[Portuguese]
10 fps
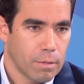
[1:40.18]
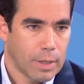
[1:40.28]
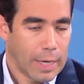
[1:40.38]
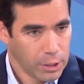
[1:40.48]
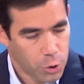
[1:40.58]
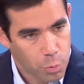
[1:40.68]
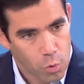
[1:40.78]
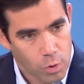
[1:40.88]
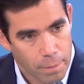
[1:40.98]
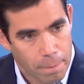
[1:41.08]
em
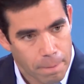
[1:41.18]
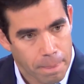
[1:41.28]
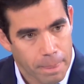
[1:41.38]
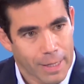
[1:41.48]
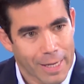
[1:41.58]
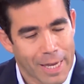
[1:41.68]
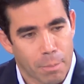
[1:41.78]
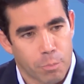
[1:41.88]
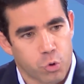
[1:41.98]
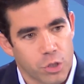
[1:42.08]
Lisboa que é
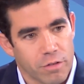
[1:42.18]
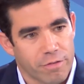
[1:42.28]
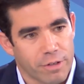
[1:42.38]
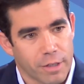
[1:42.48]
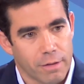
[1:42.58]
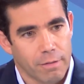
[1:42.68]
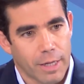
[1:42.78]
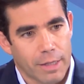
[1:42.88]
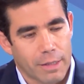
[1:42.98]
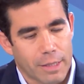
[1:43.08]
possível
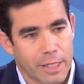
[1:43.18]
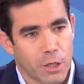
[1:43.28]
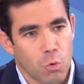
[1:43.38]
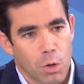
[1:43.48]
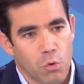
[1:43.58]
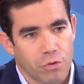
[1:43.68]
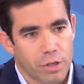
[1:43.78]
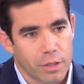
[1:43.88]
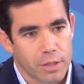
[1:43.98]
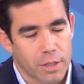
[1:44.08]
ter uma
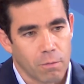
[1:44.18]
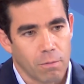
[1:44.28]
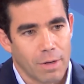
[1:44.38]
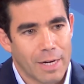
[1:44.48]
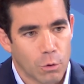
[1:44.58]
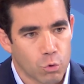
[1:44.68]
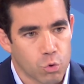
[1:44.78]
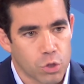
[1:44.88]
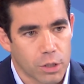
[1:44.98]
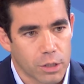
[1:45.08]
governação não
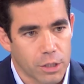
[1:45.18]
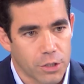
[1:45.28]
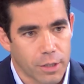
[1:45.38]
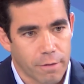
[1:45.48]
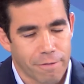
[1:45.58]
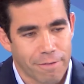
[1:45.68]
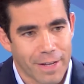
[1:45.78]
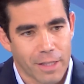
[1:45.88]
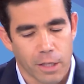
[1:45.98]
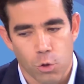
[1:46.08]
socialista
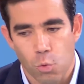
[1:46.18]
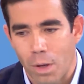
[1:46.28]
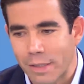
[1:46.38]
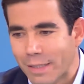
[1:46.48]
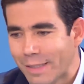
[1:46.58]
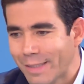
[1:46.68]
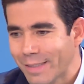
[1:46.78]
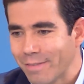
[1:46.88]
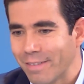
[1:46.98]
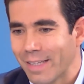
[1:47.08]
feita de uma
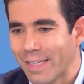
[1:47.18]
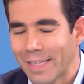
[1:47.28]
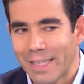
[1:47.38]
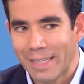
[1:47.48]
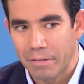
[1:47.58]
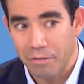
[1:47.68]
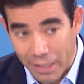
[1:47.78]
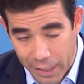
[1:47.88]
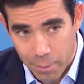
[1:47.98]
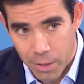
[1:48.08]
alternativa
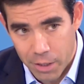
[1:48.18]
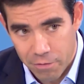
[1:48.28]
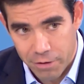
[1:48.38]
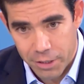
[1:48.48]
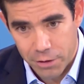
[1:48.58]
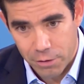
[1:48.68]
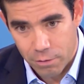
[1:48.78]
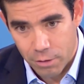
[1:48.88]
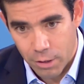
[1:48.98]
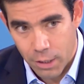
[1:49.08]
verdadeiramente diferente,
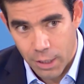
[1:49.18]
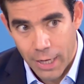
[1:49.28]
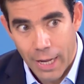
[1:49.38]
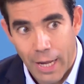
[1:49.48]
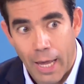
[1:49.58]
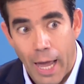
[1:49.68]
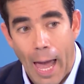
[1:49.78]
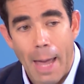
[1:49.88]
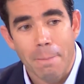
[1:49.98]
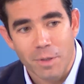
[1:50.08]

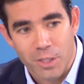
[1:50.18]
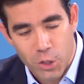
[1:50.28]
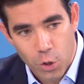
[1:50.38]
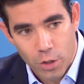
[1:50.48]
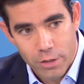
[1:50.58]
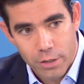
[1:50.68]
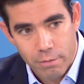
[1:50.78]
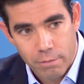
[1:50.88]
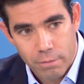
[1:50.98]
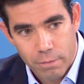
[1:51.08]
ambiciosa
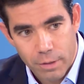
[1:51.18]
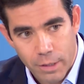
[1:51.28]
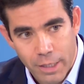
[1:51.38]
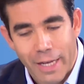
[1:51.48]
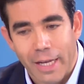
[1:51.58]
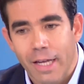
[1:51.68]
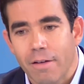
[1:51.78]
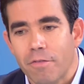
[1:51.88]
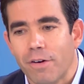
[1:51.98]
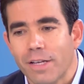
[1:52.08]

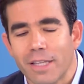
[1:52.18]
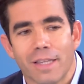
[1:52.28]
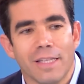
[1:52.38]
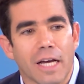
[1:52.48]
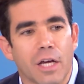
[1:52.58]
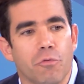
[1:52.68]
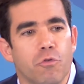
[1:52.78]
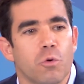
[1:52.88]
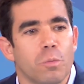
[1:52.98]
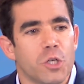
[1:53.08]
feita de
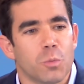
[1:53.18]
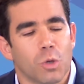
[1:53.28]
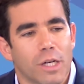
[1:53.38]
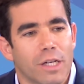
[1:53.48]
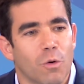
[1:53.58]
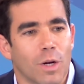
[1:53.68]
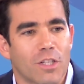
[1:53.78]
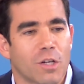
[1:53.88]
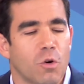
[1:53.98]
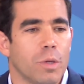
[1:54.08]
reformismo que com
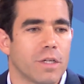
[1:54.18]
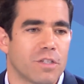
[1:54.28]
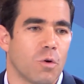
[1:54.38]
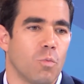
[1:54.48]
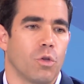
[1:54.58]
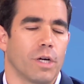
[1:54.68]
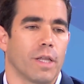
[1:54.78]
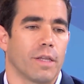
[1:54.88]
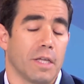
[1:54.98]
esta combinação moderada.